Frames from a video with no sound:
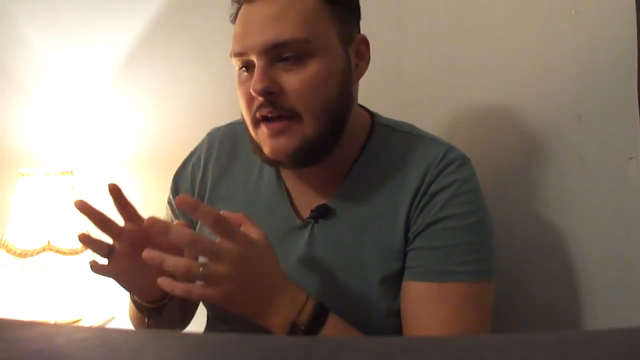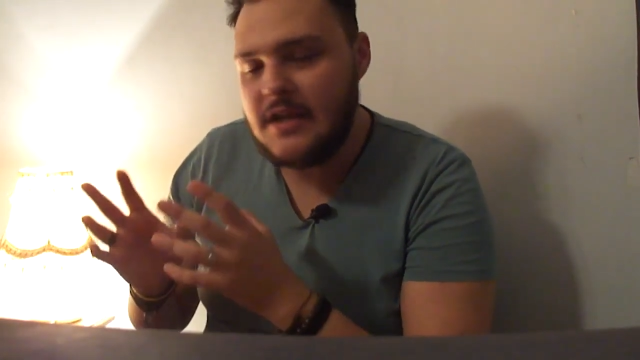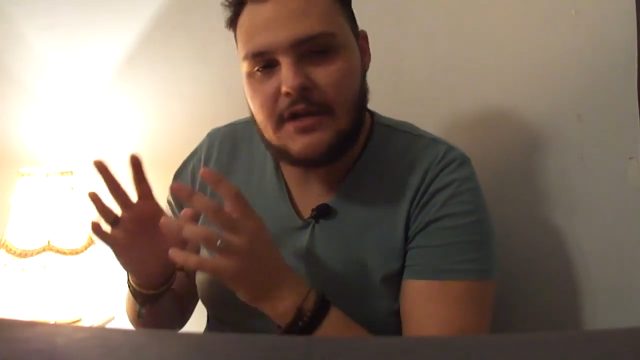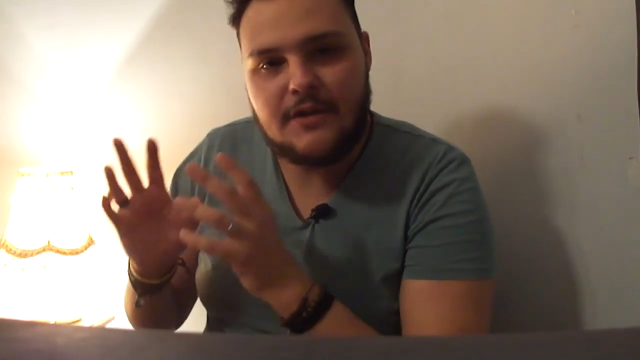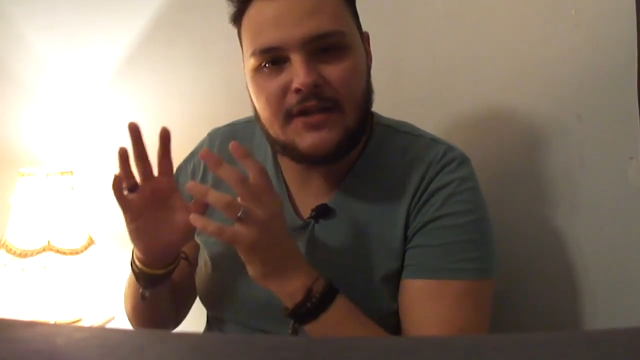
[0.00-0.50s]

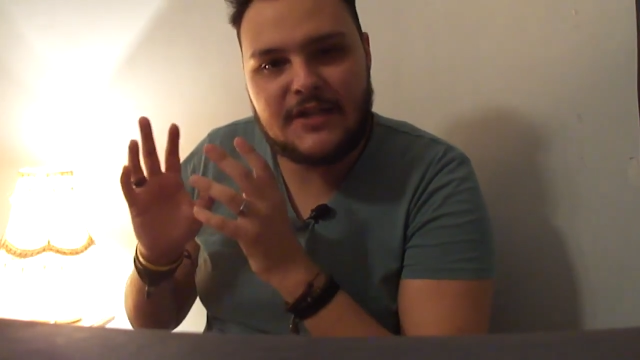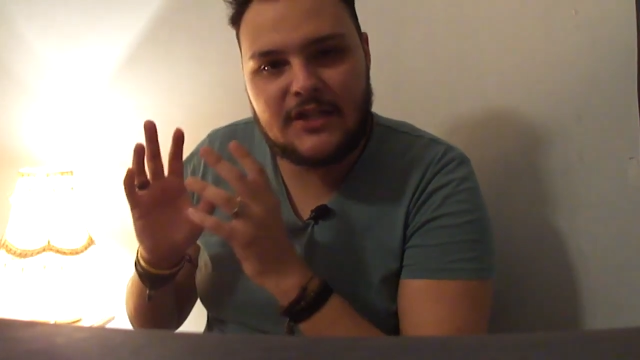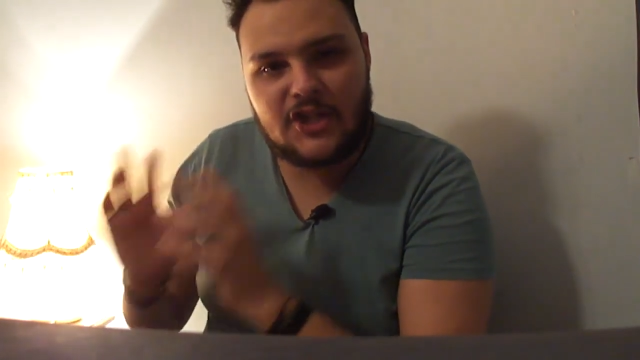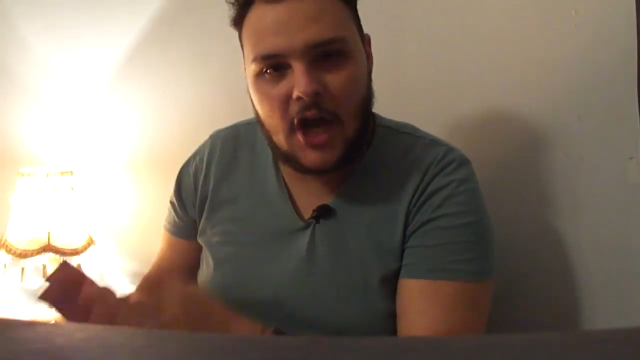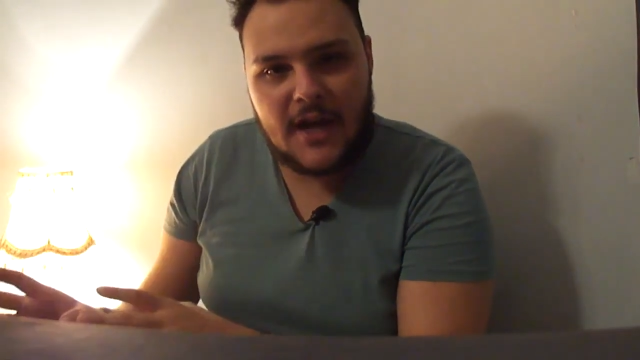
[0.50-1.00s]
هير
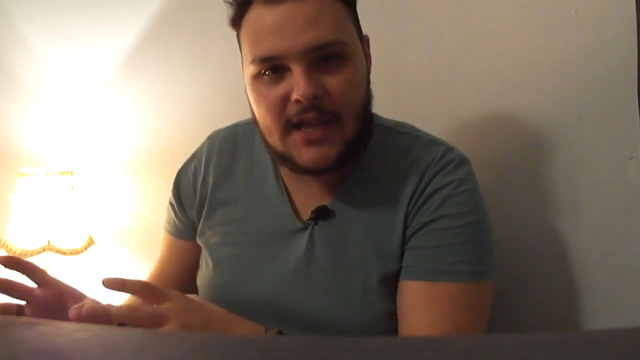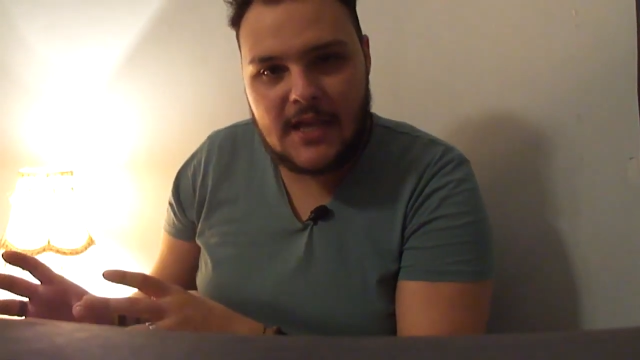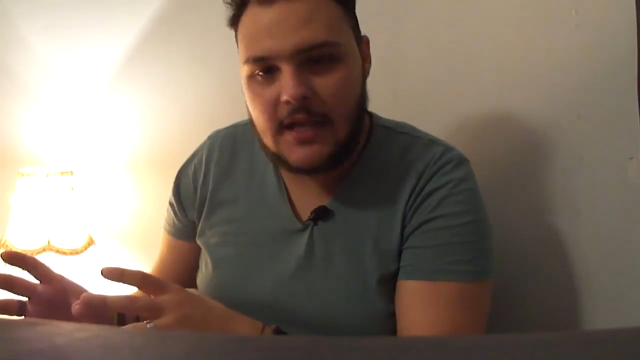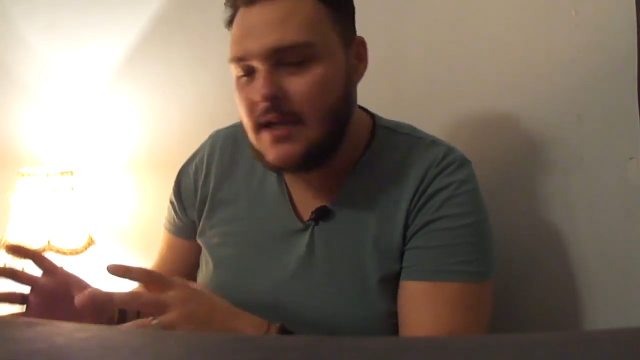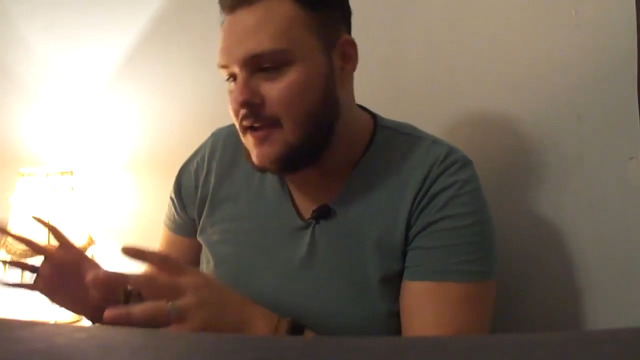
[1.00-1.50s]
از
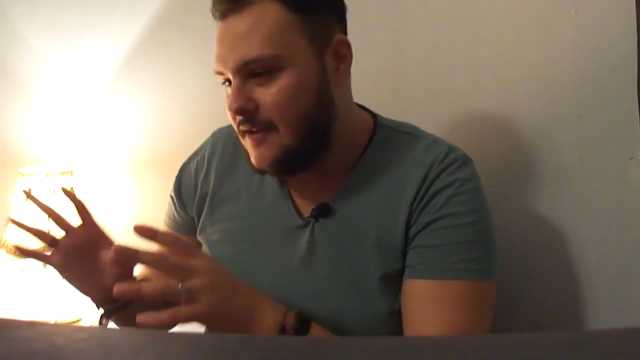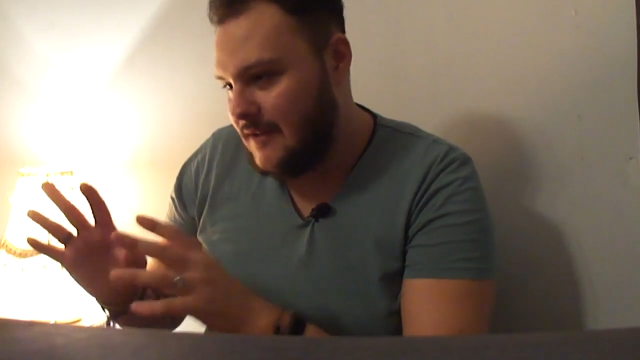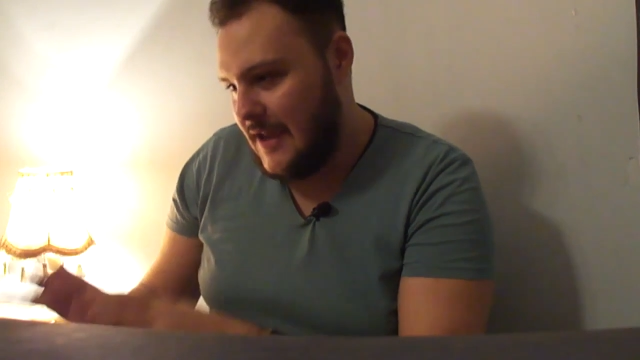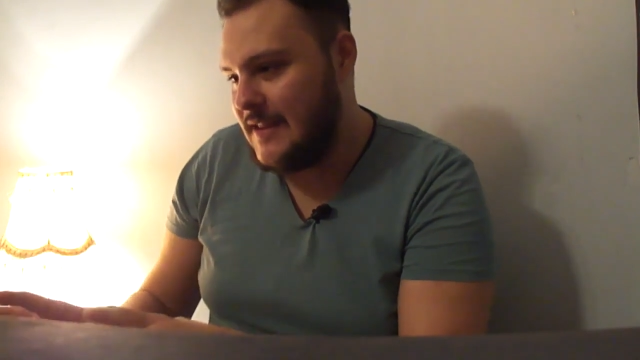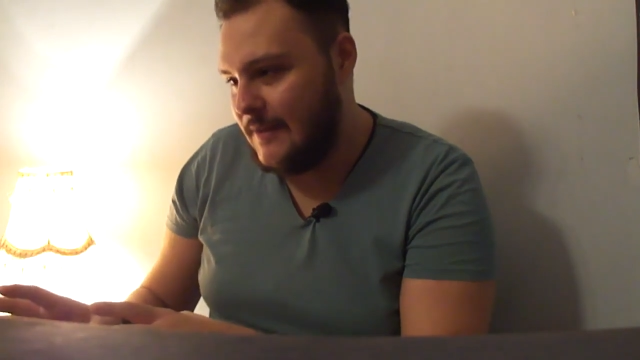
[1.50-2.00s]
جوني
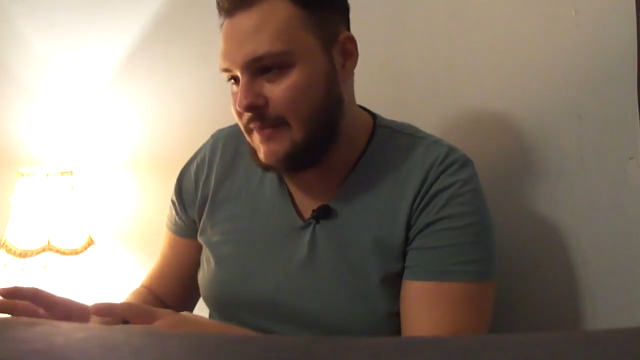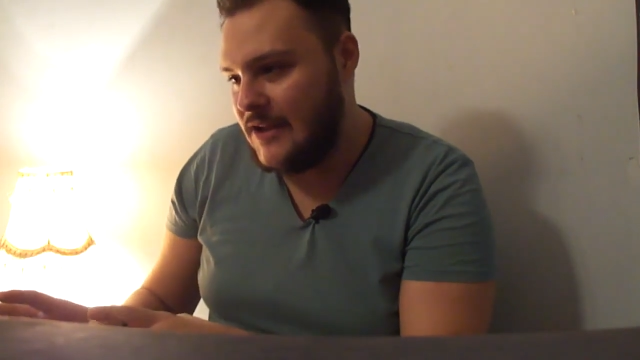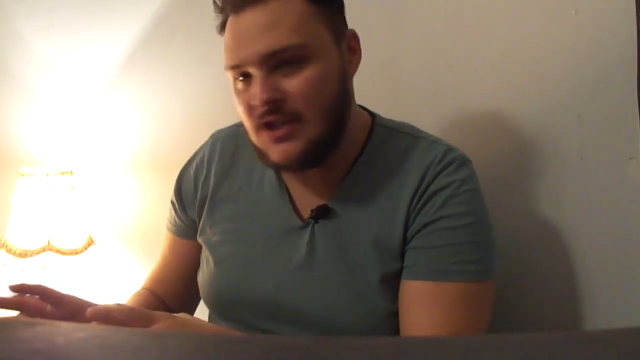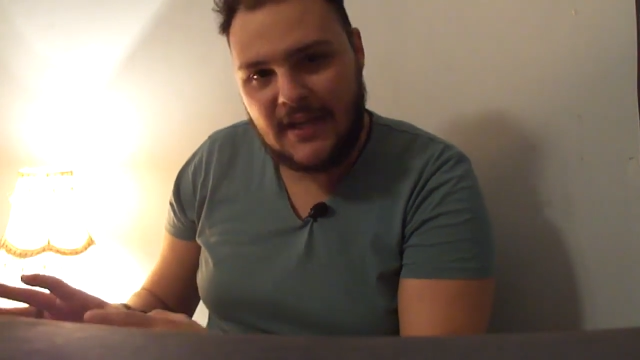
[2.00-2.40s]
الحته بتاعت